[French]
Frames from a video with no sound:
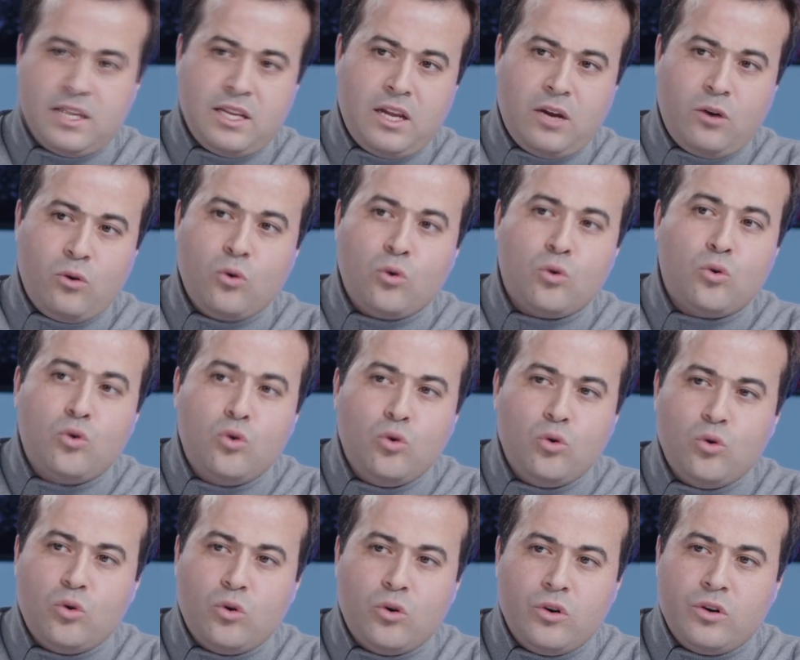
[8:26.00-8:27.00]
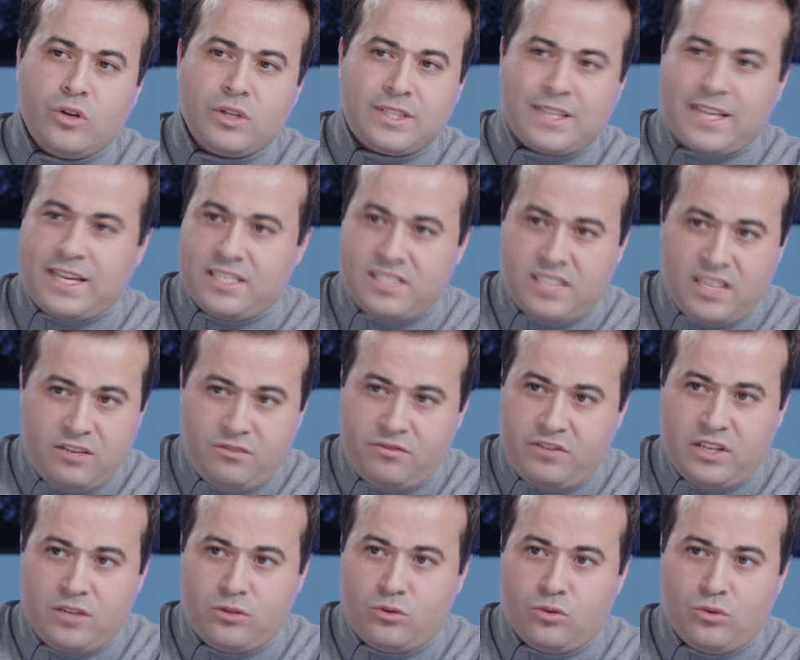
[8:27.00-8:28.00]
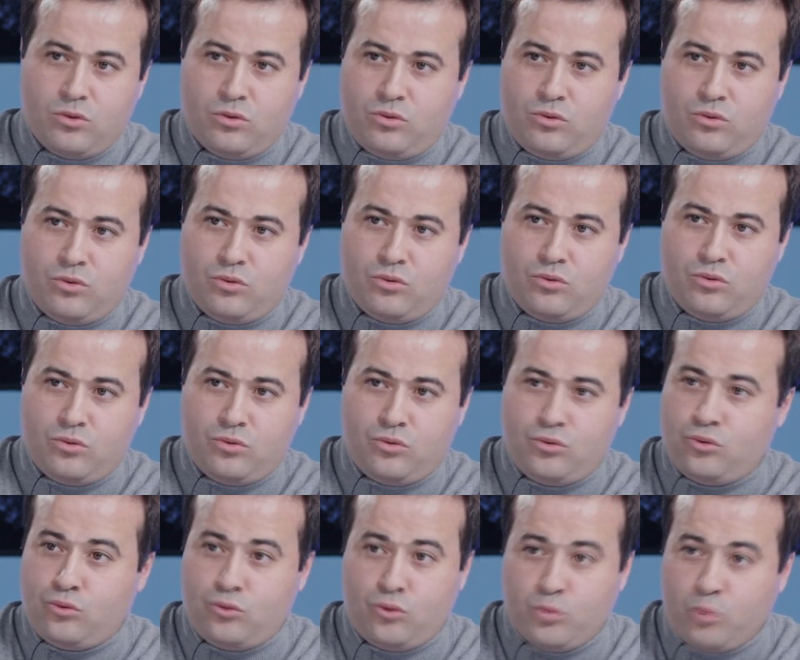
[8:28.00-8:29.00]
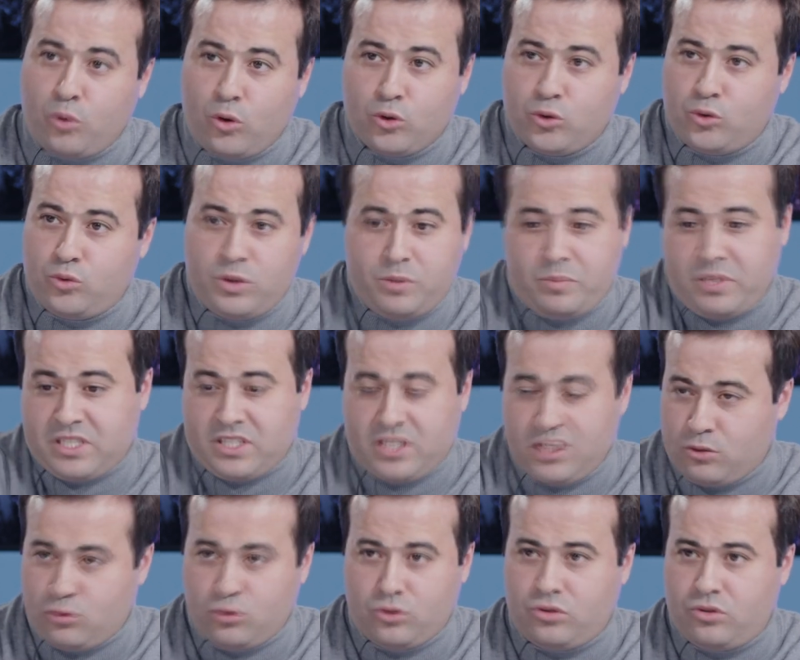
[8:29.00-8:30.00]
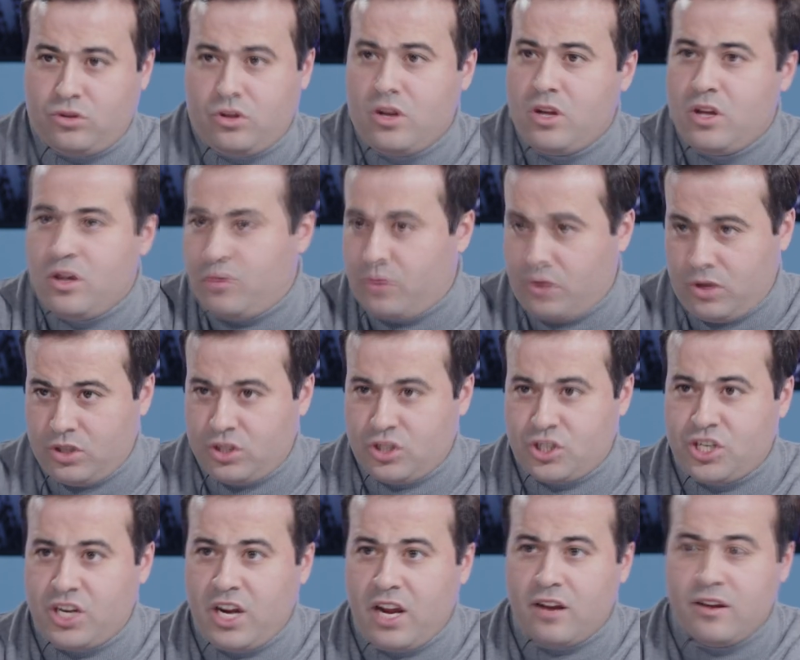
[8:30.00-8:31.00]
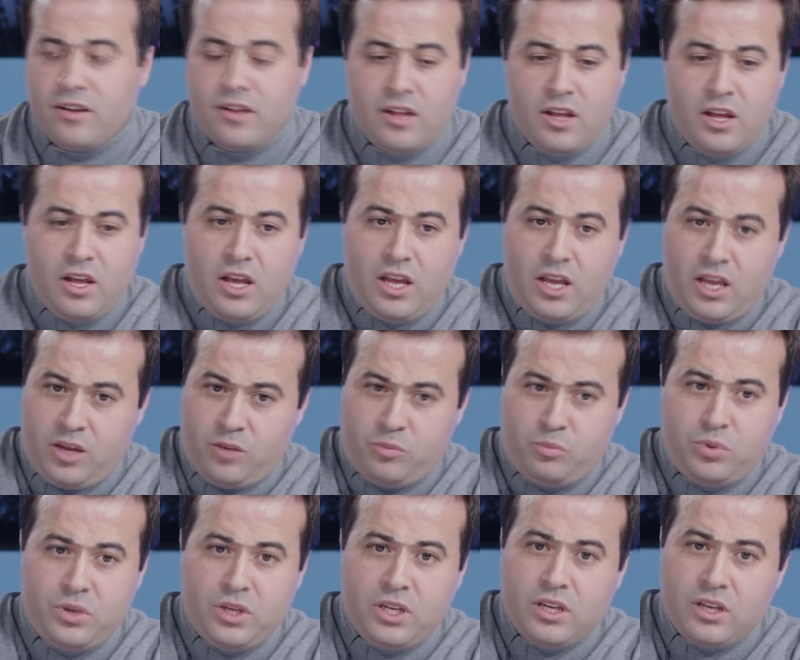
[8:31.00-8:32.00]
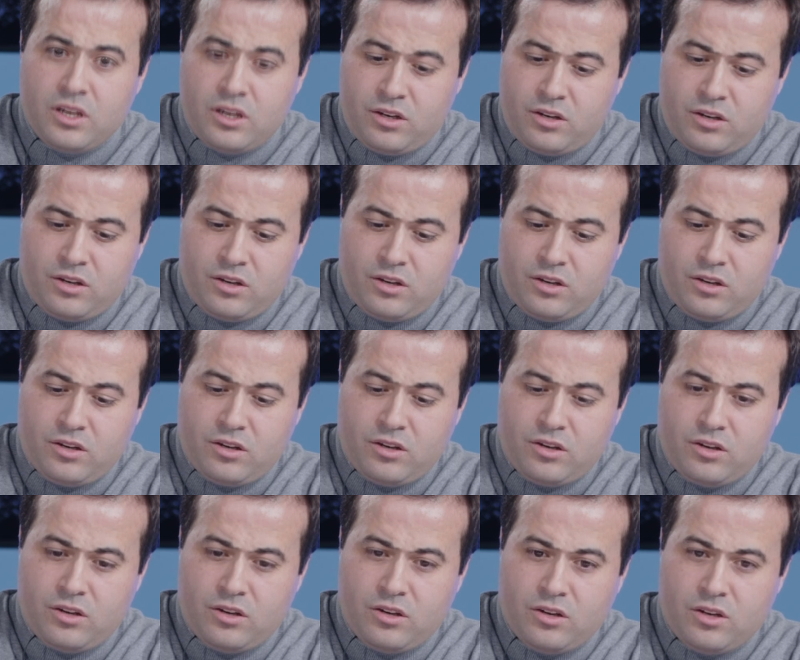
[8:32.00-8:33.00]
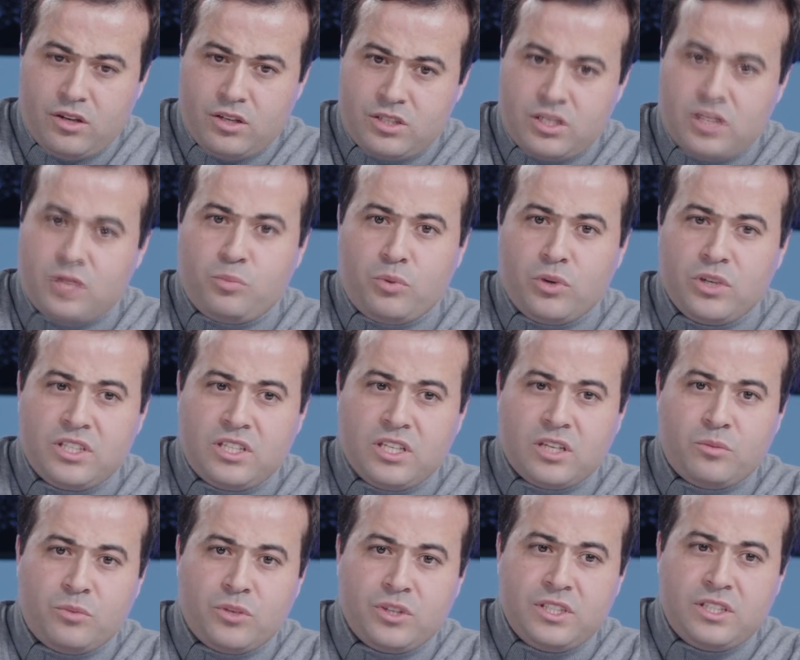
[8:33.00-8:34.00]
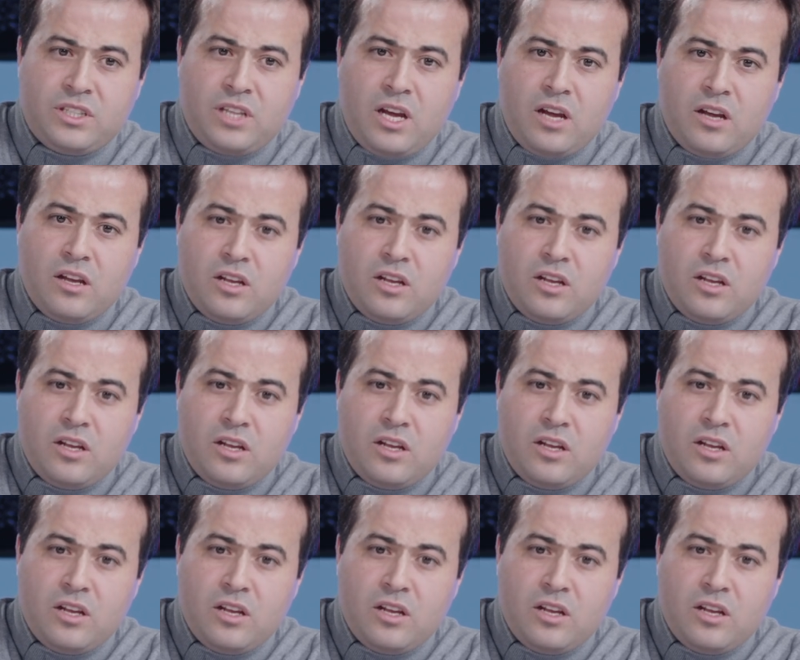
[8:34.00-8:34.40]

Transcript: au coût euh, très élevé du, du, produit parce qu'il coûte cher. Et puis, cette politique monétaire